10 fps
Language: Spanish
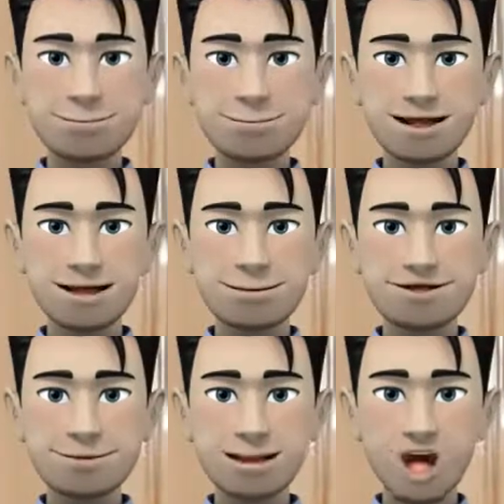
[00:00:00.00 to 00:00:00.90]
Las
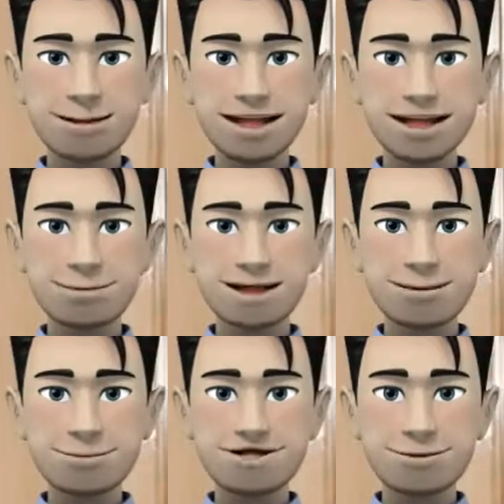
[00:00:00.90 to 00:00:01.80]
habitaciones presentan
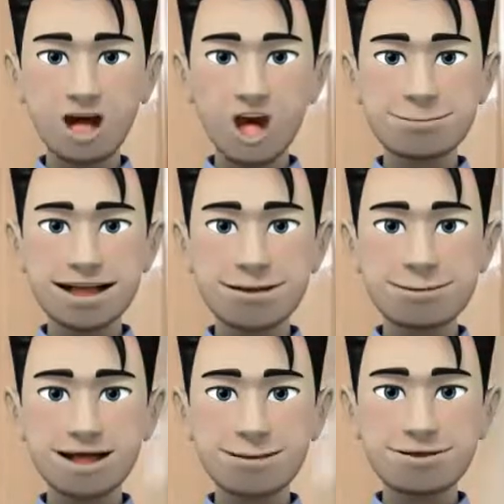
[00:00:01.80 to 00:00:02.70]
una decoración
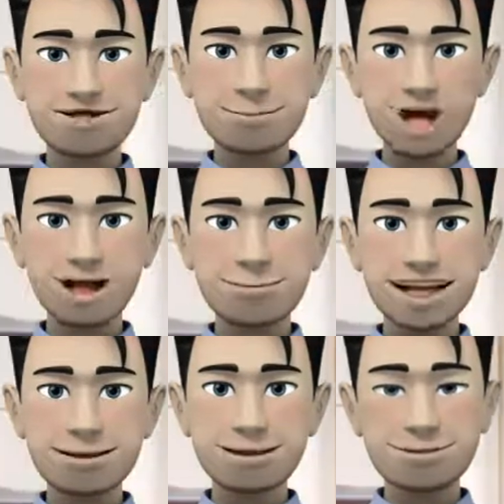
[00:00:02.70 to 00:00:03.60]
contemporánea y
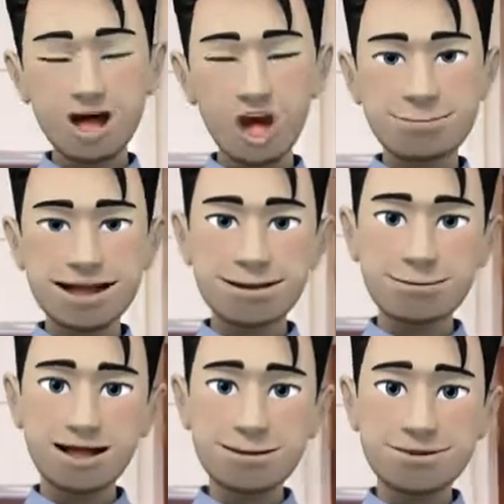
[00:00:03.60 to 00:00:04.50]
disponen de aire
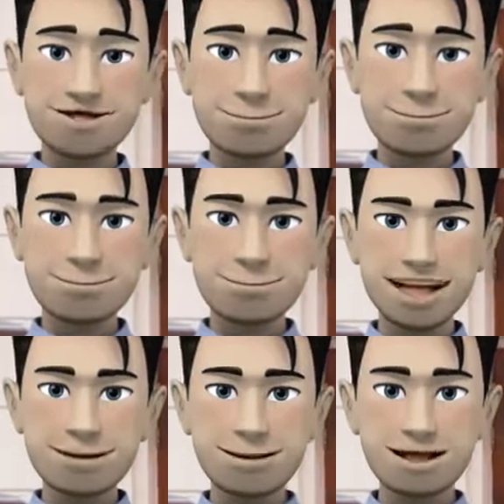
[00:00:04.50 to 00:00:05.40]
acondicionado,
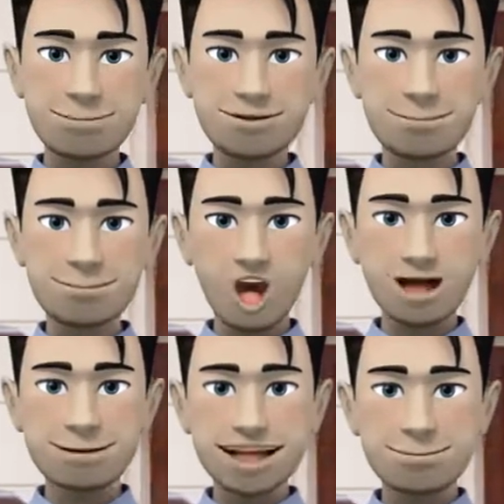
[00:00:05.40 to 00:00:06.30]
televisión de
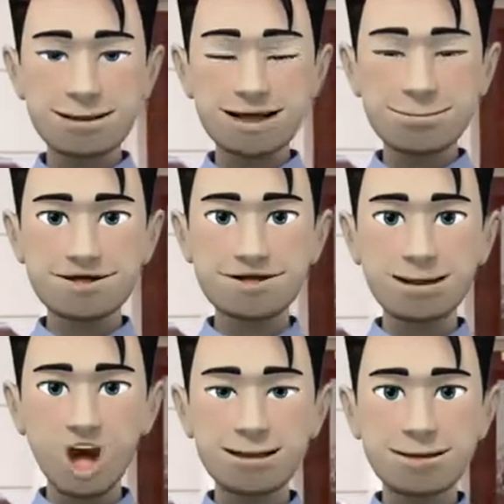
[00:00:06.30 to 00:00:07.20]
pantalla plana y baño
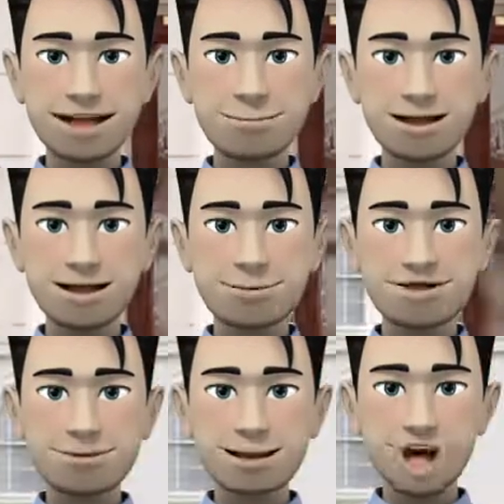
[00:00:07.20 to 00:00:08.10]
privado con artículos
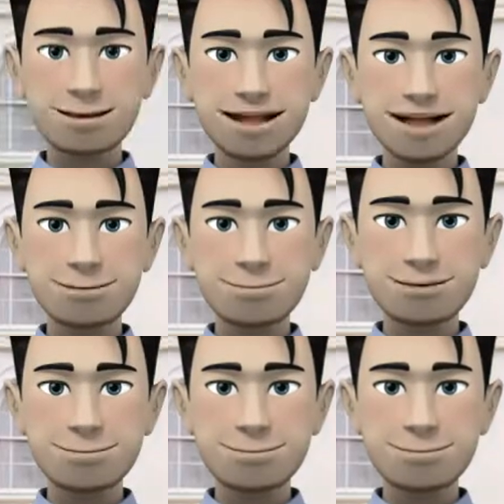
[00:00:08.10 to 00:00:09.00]
de aseo
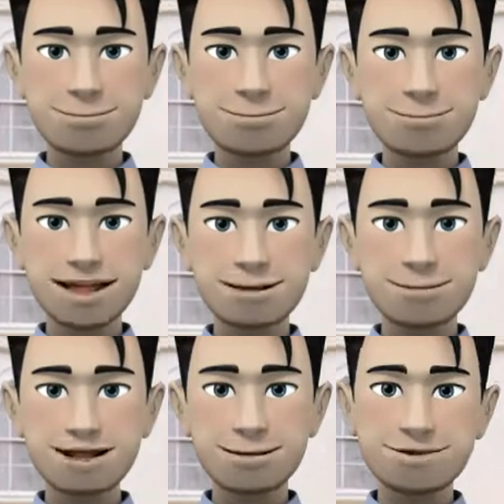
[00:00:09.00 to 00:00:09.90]
gratuitos
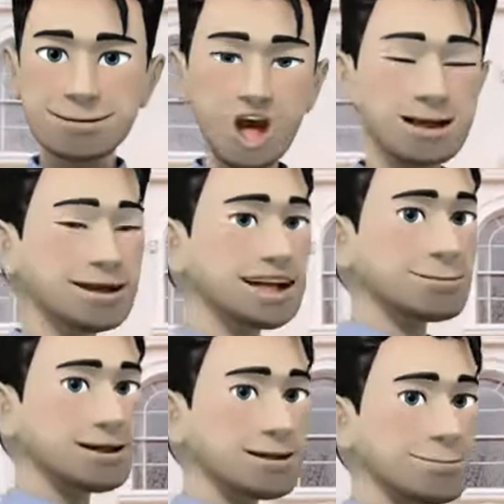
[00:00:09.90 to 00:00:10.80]
incluyen set de té y
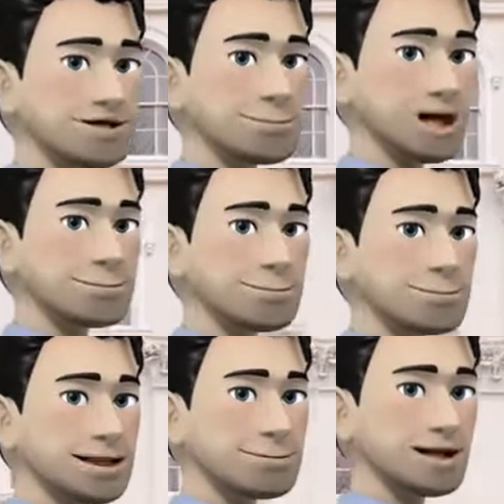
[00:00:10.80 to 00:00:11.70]
café y escritorio.
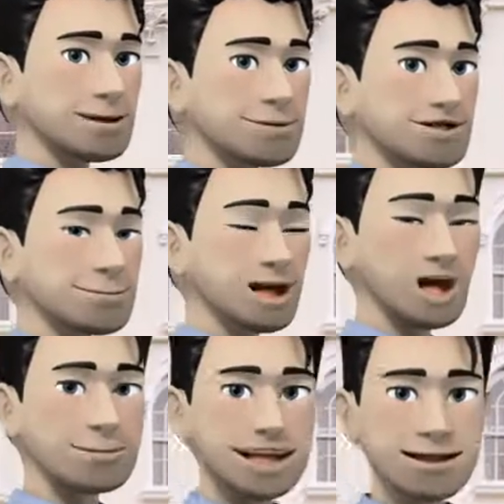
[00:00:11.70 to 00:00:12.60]
La recepción
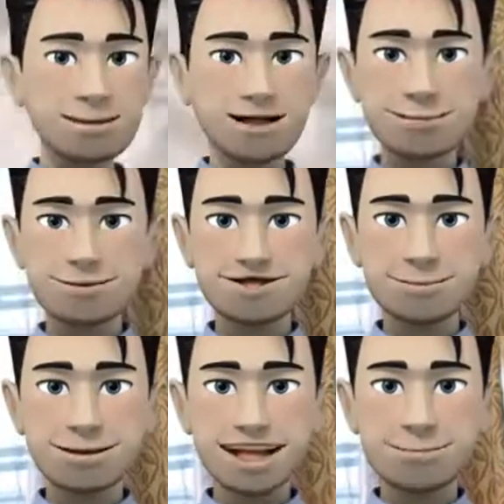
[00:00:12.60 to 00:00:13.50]
permanece abierta las
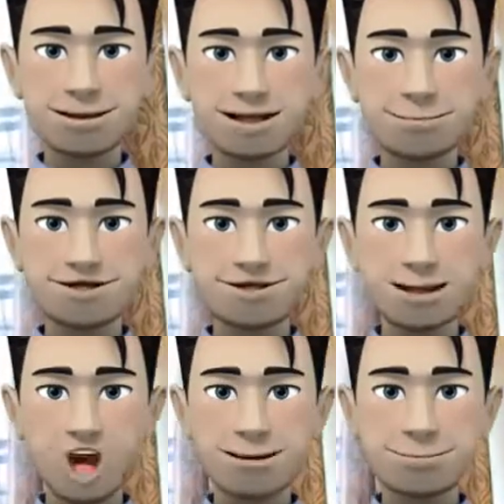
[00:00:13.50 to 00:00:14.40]
24 horas
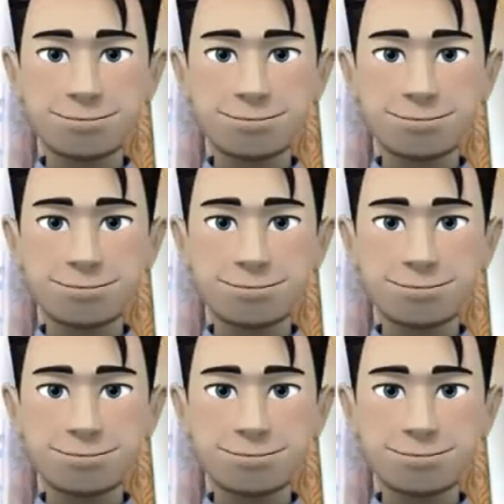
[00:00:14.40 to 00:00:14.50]
del día.